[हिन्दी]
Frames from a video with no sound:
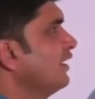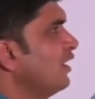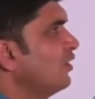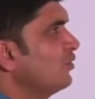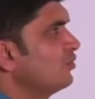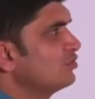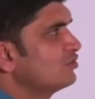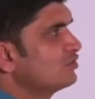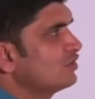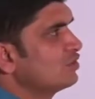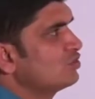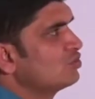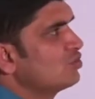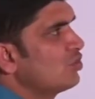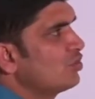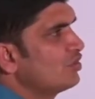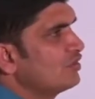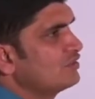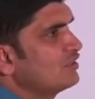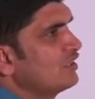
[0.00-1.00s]
या उससे
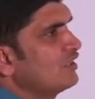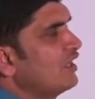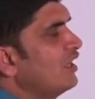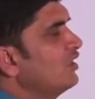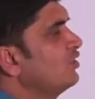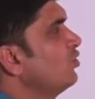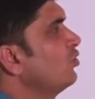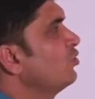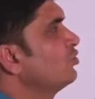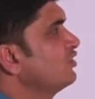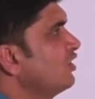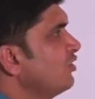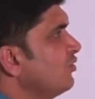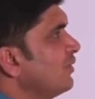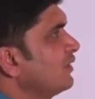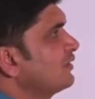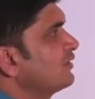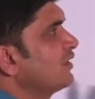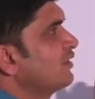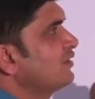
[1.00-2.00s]
छोटी संख्या जो
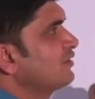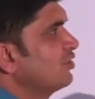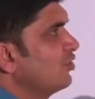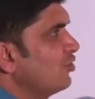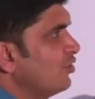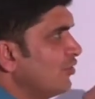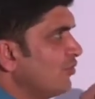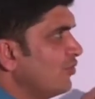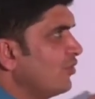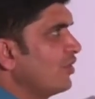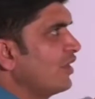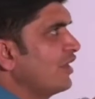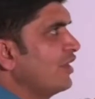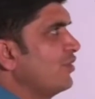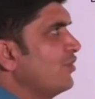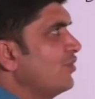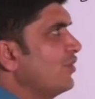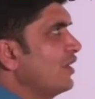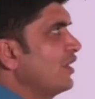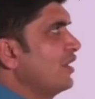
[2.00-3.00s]
उसे विभक्त करती होगी वो
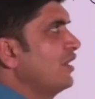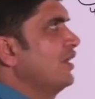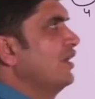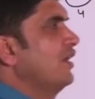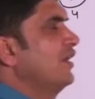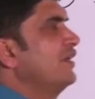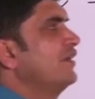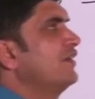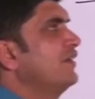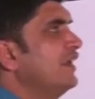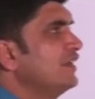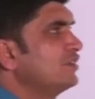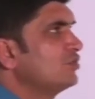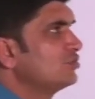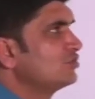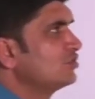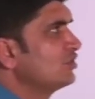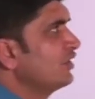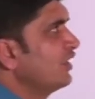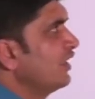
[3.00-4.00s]
रही होगी
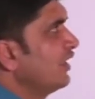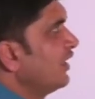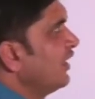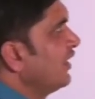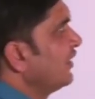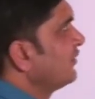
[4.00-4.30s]
नेक्स्ट क्वेश्चन देख